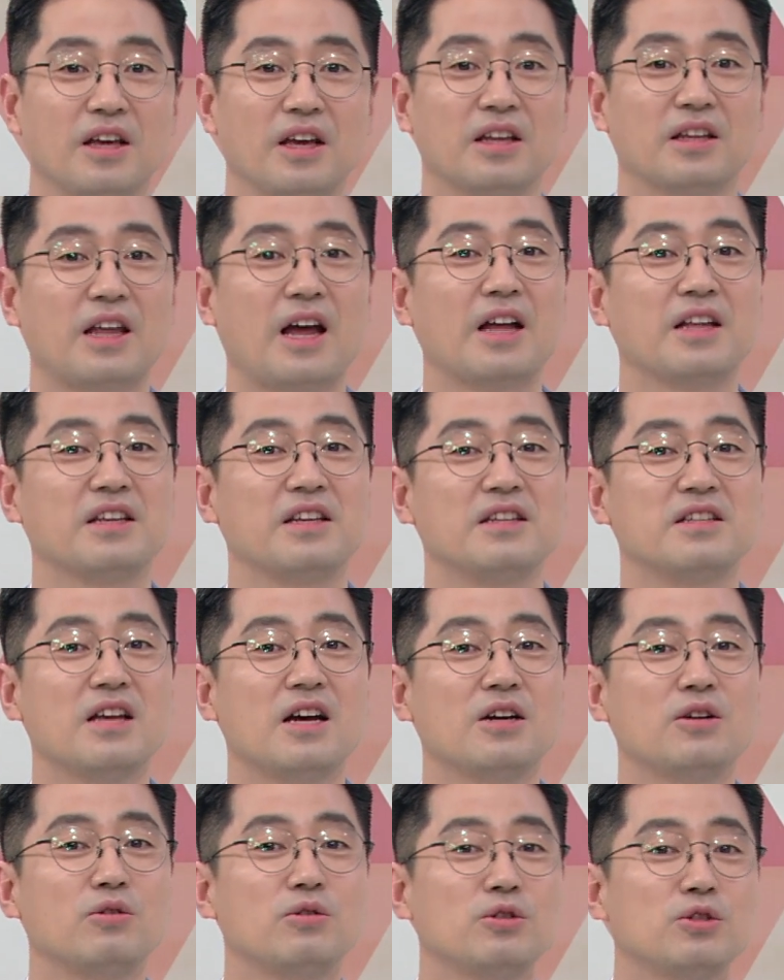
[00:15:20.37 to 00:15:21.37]
예, 단
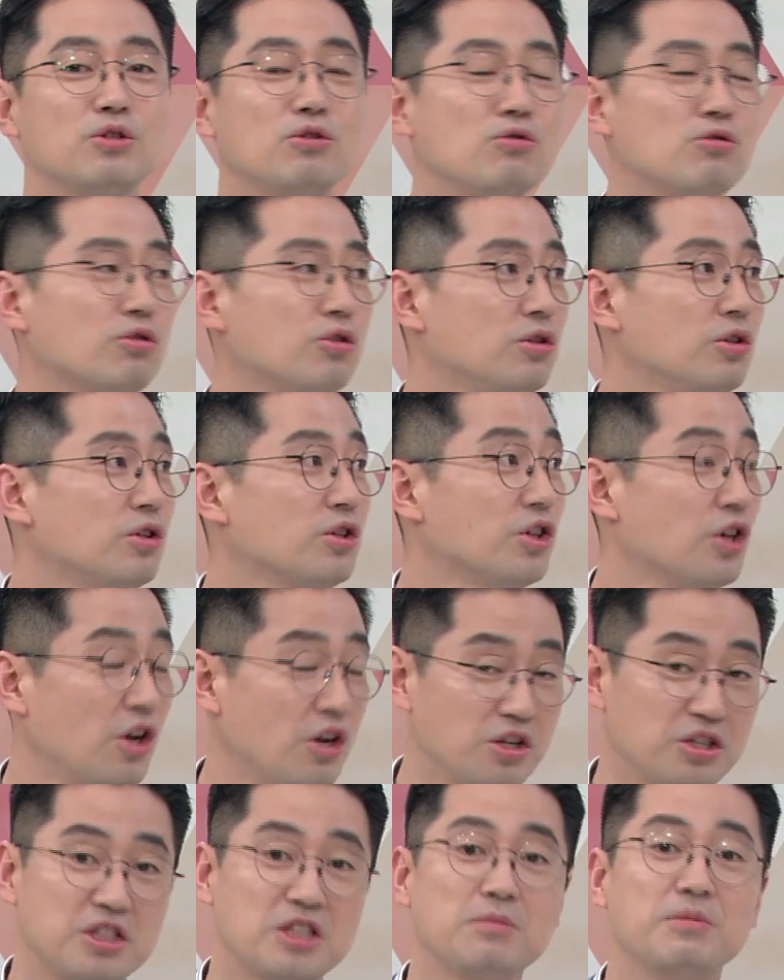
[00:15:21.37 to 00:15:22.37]
이상근 증후군을
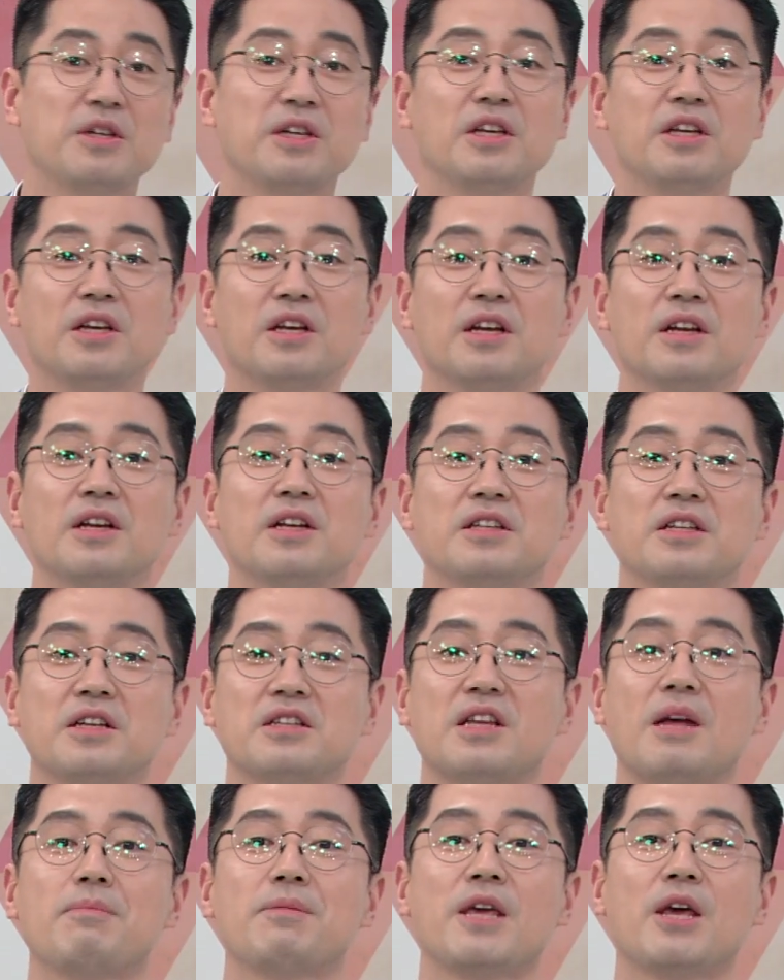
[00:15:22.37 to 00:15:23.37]
열심히
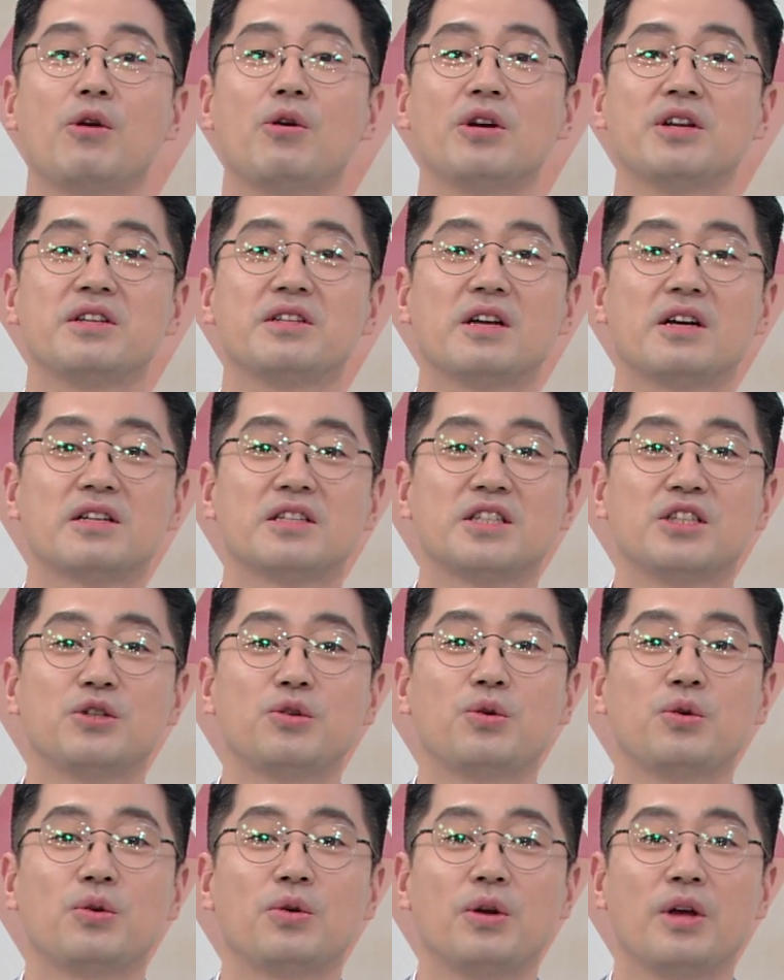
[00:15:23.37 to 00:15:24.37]
3개월 이상
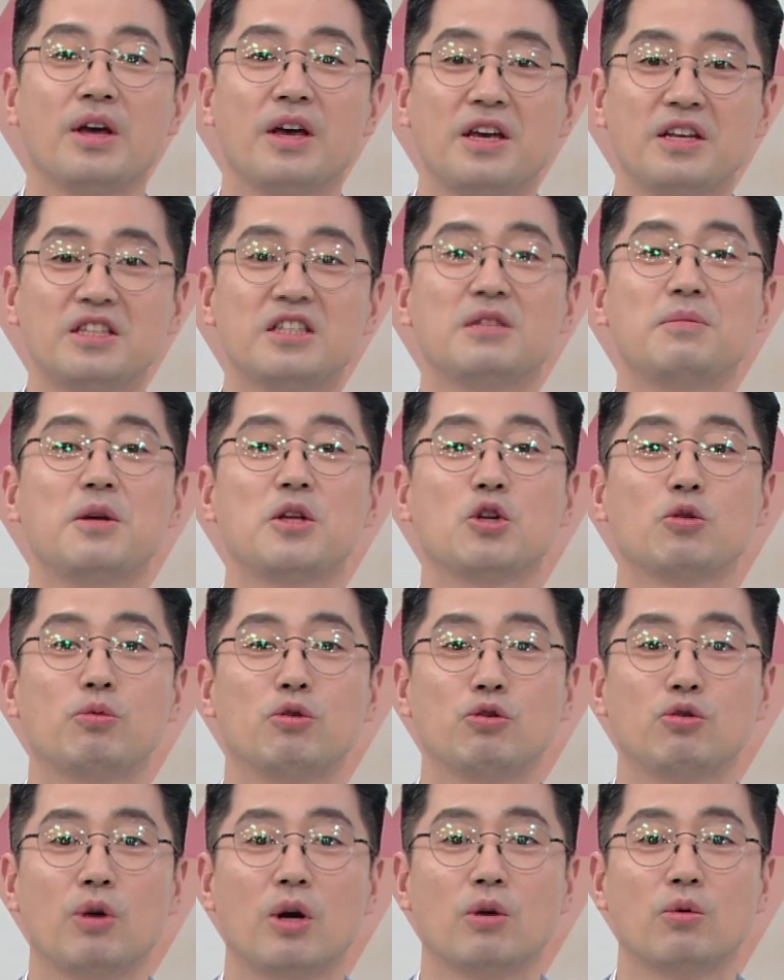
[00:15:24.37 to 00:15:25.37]
치료했음에도
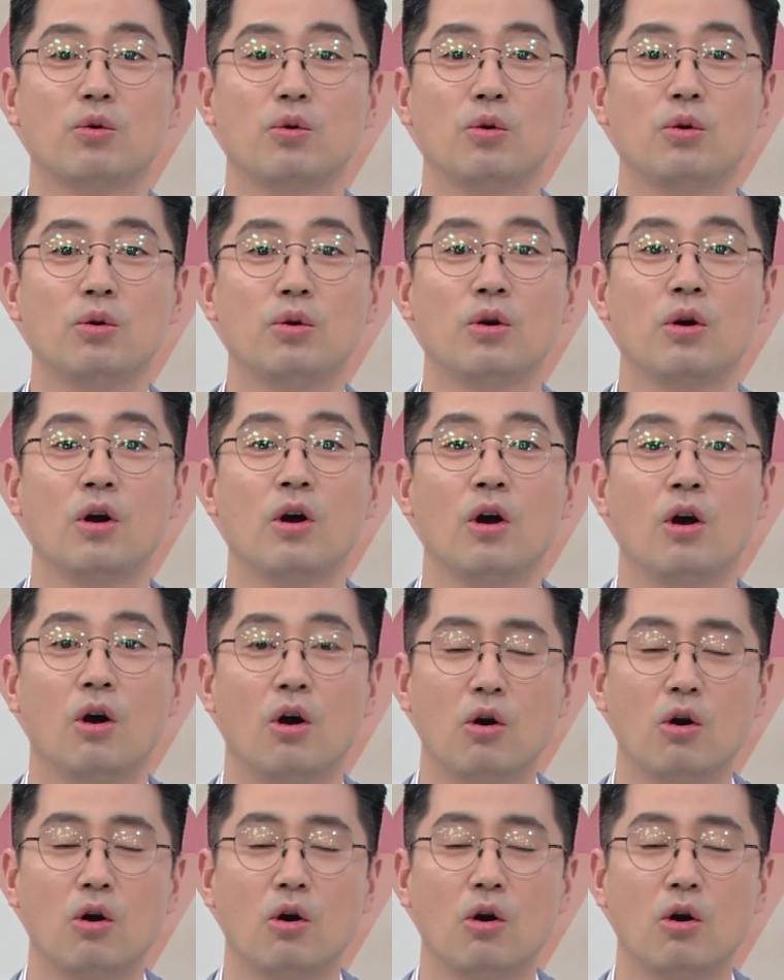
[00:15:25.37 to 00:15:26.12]
불구하고 음.